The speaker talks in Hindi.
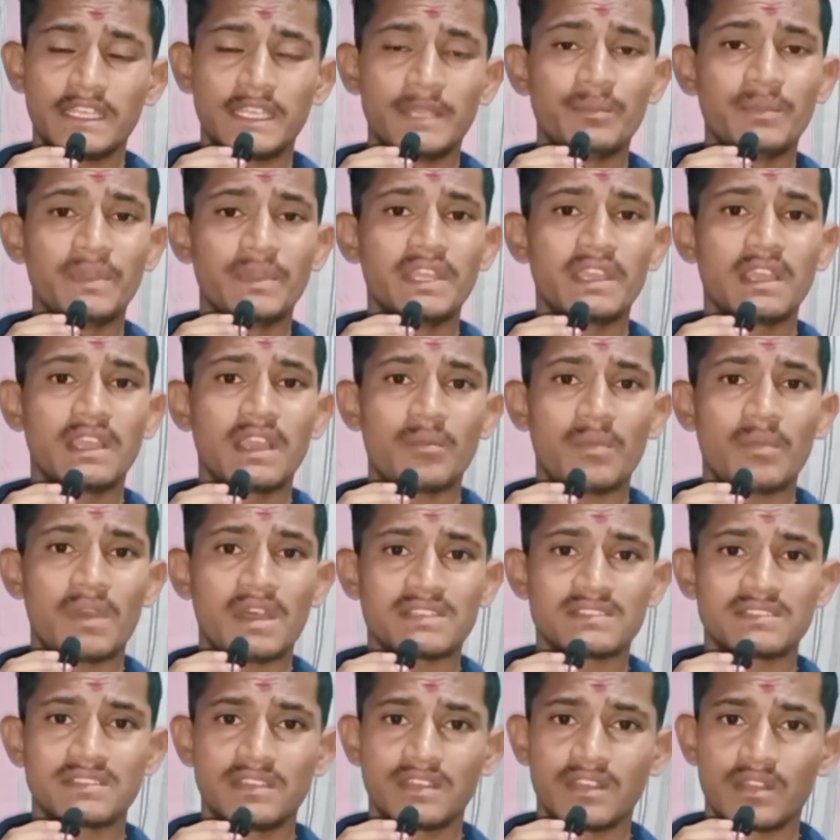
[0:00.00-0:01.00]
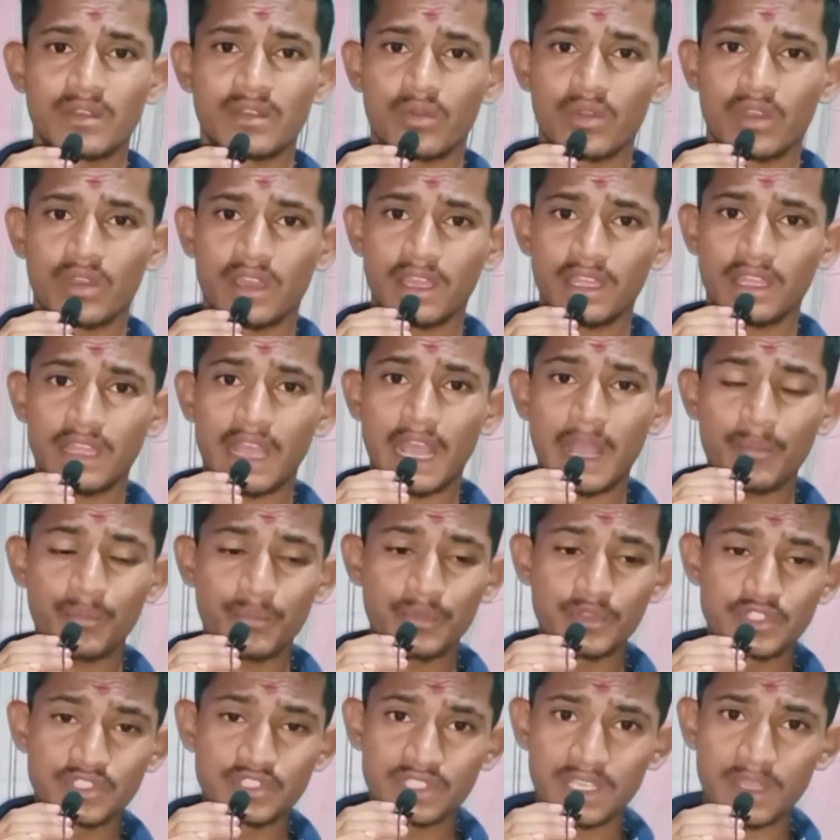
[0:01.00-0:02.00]
एम का मास गिनर हो गया
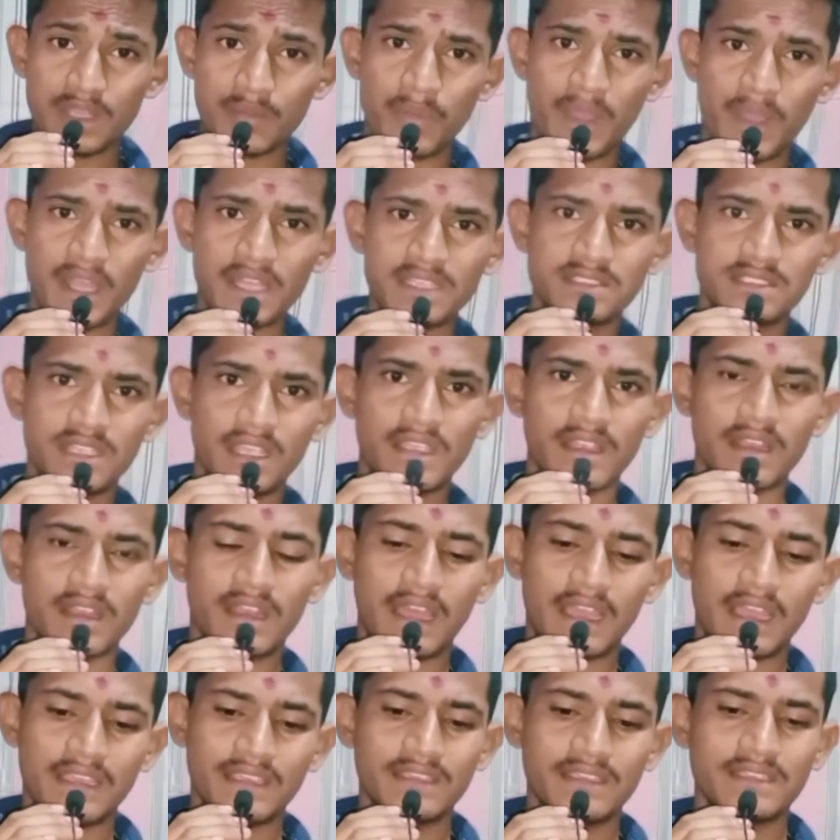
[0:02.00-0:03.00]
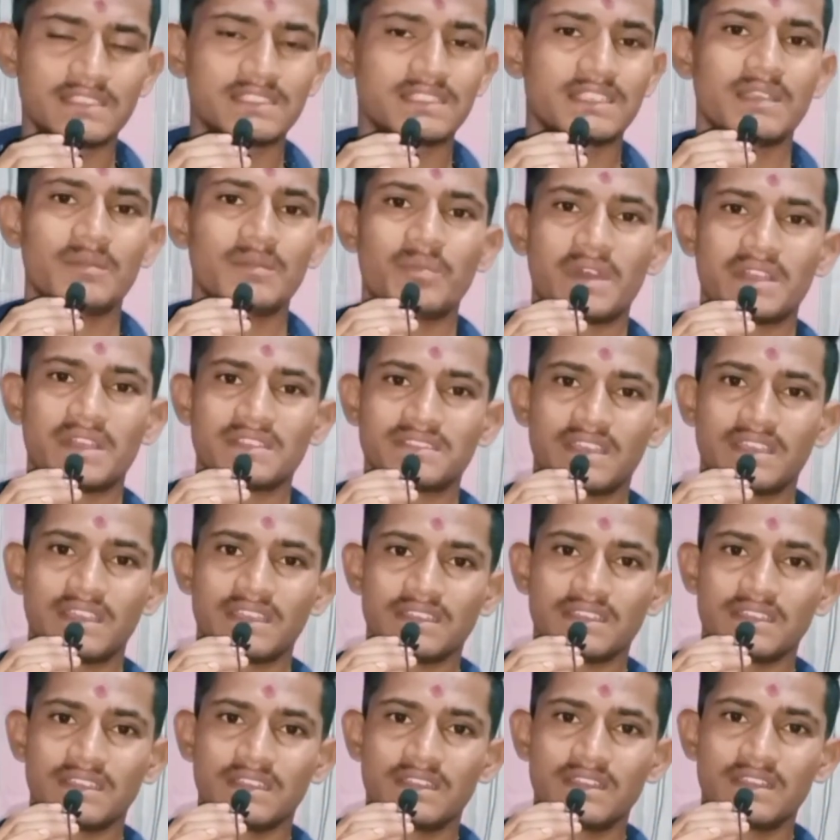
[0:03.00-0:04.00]
आप इसके पास जाइए ना कि इसके पास
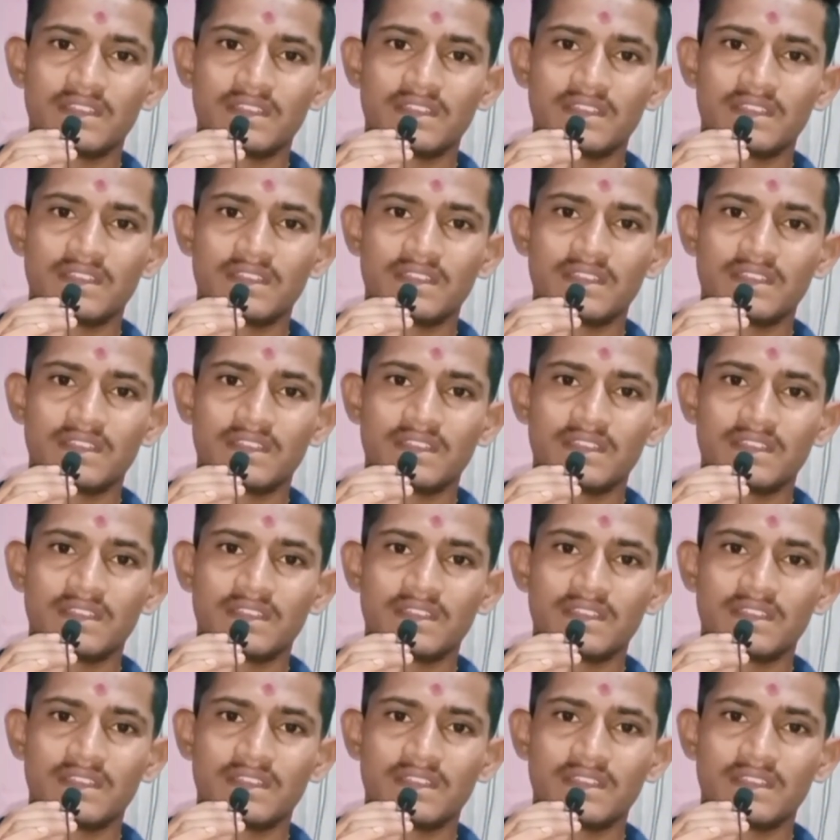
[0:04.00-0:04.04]
आइए